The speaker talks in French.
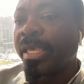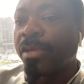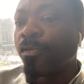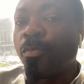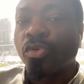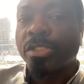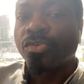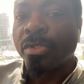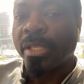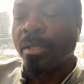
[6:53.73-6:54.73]
et vous
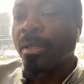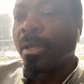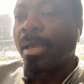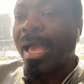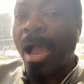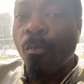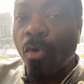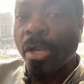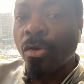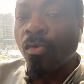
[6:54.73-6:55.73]
positionnez à
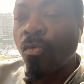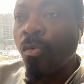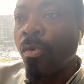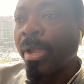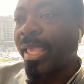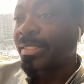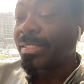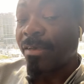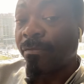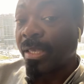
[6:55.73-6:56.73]
moindre coût. Et si
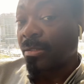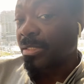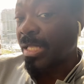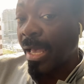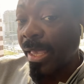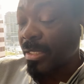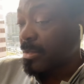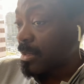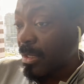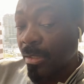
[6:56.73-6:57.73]
ça fait
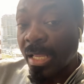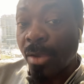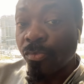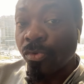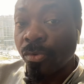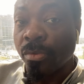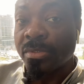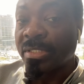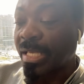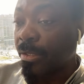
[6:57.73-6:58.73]
100x, tant mieux.
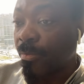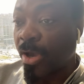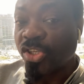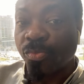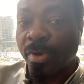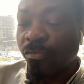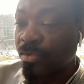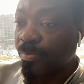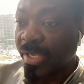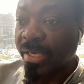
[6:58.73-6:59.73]
Si ça ne marche pas, vous
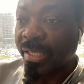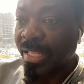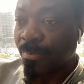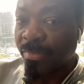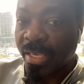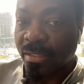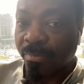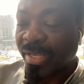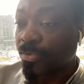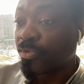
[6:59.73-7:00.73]
payerez des miettes
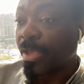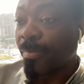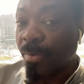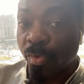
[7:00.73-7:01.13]
parce qu'on n'a pas mis